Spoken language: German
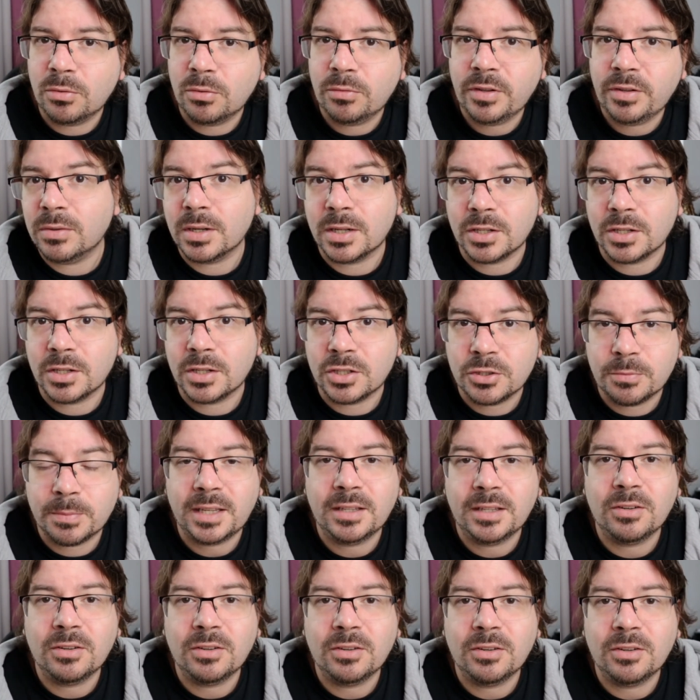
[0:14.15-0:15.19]
wie du dein
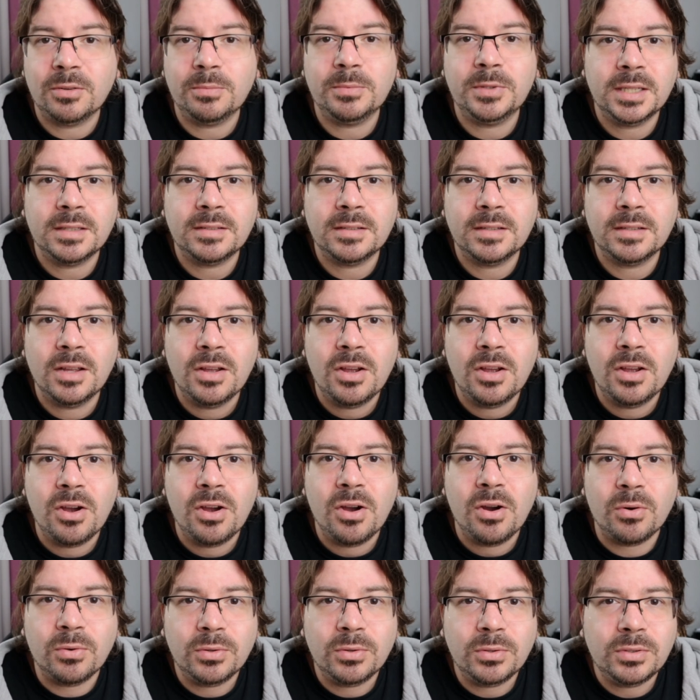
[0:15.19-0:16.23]
Sprechen optimierst
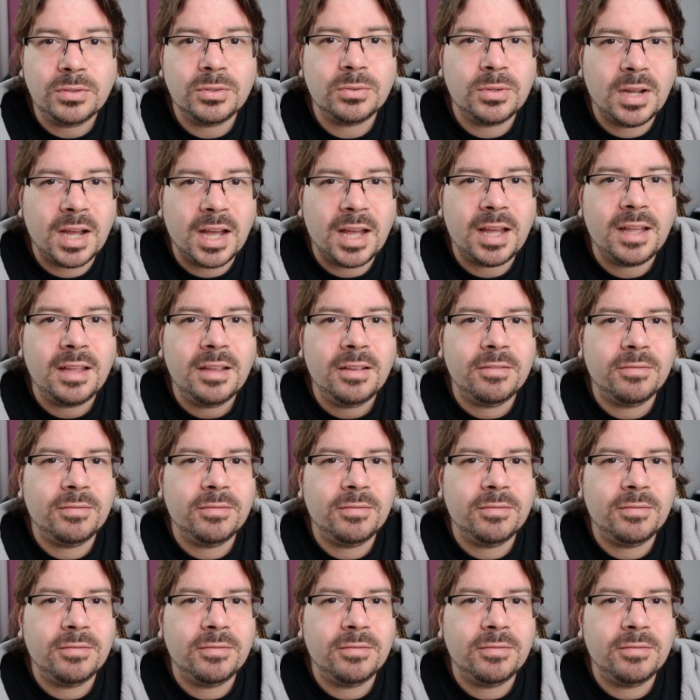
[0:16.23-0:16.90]
und sogar,